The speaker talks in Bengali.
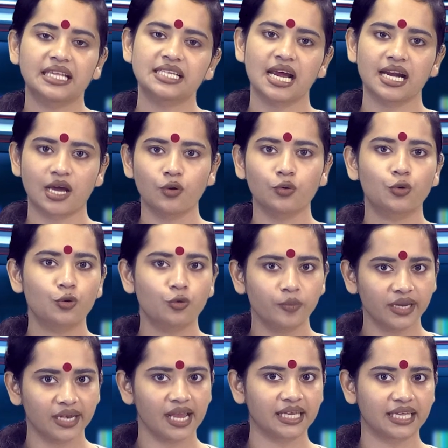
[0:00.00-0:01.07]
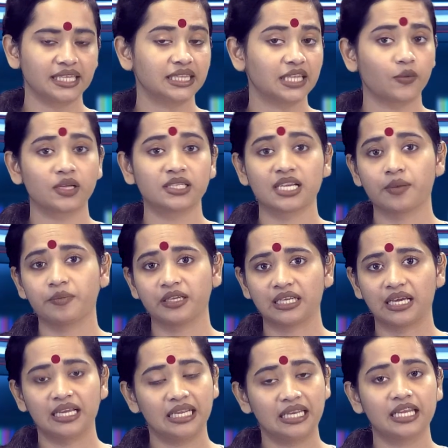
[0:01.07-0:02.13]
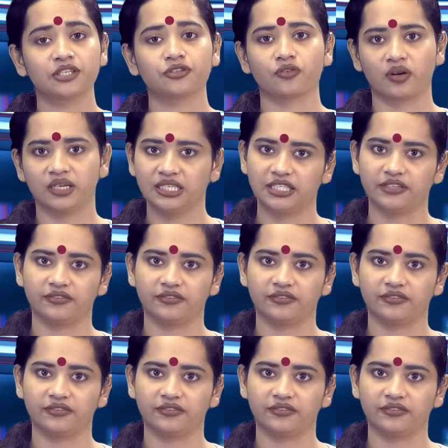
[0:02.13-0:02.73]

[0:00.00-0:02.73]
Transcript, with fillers: এছাড়াও ঘুমের আগে দেওয়া যাবে না ইলেকট্রনিক